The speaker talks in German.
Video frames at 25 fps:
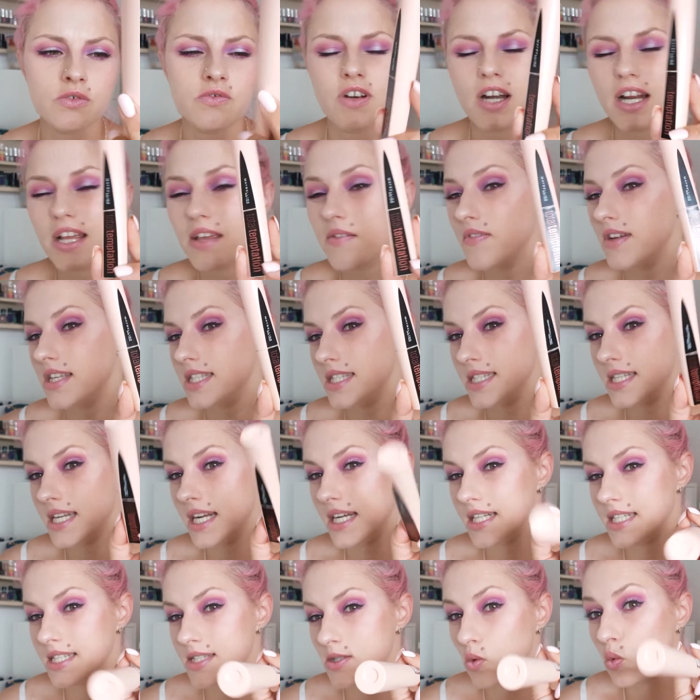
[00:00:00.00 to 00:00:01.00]
vielleicht wäre sie dann
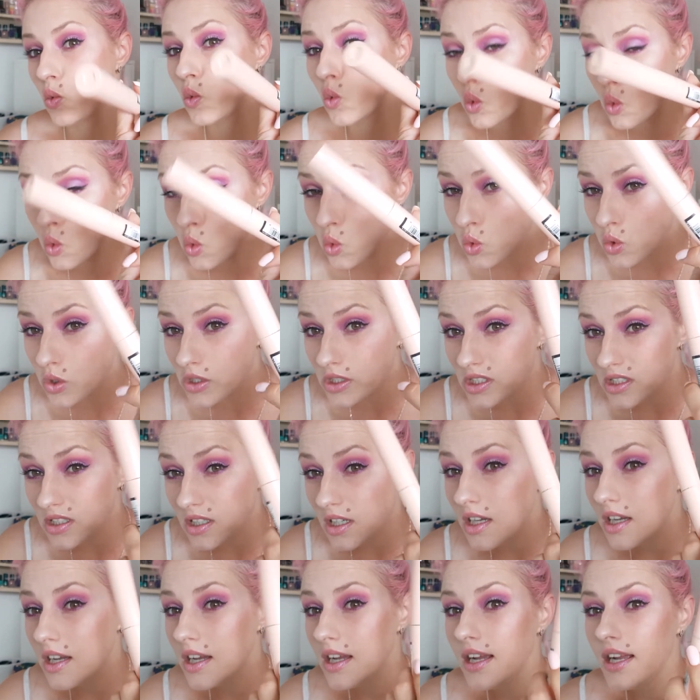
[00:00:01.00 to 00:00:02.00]
nicht so gut.
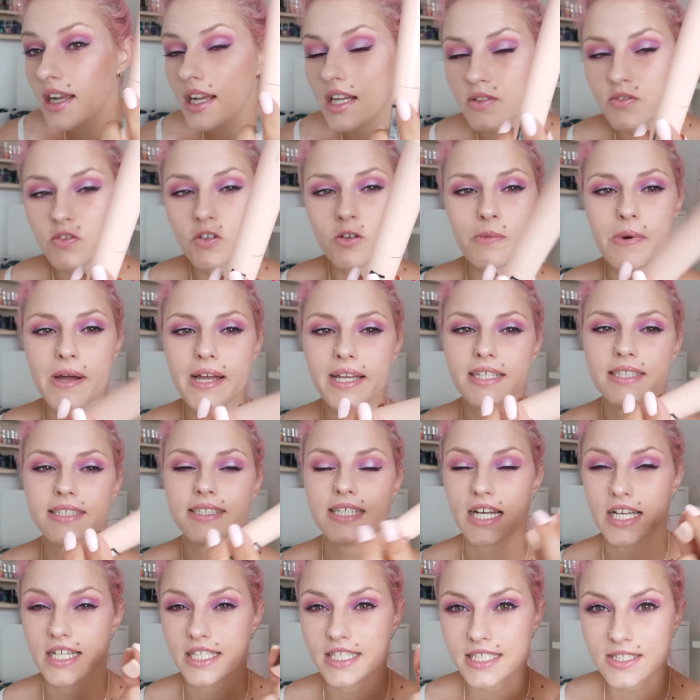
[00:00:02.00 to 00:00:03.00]
Wobei ich
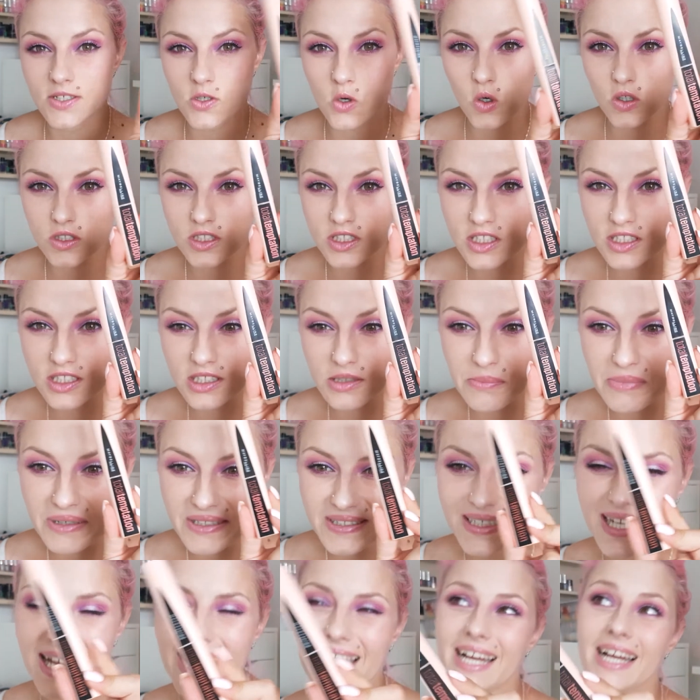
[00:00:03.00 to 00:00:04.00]
eingetrocknete
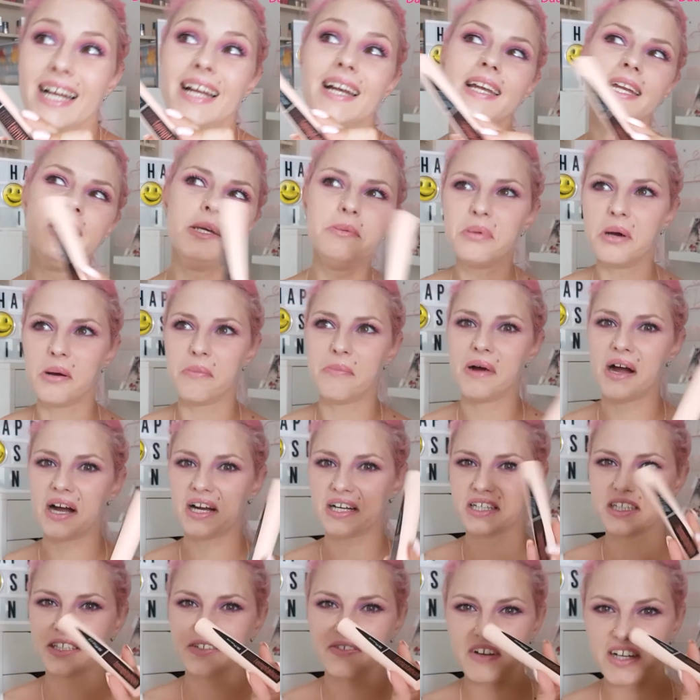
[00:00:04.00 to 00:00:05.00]
Mascara lieber
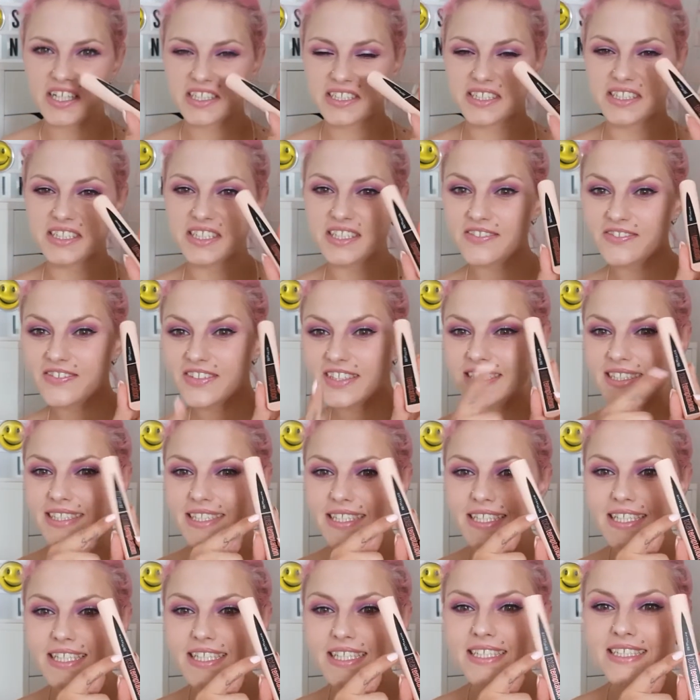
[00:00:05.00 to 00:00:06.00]
mag. Ich weiß nicht, wie
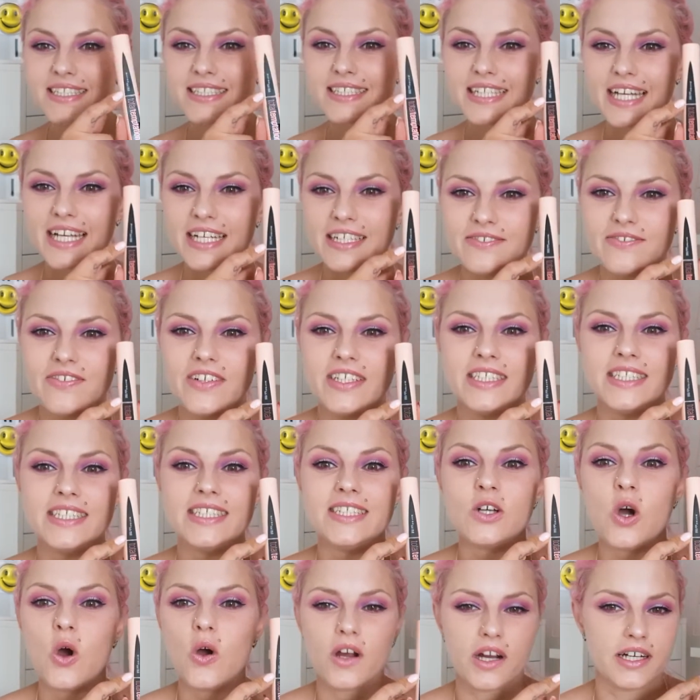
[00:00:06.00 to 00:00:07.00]
sie ist dann, wenn sie
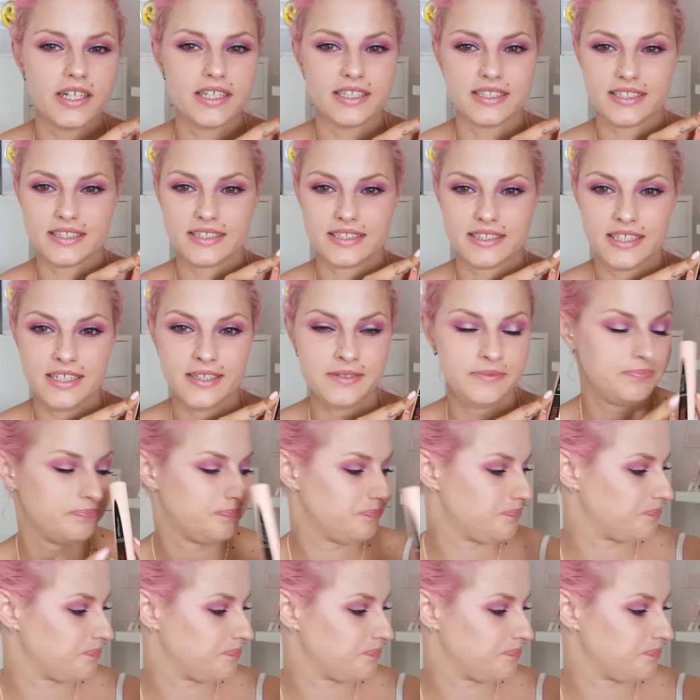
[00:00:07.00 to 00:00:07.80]
trocken ist. Ne?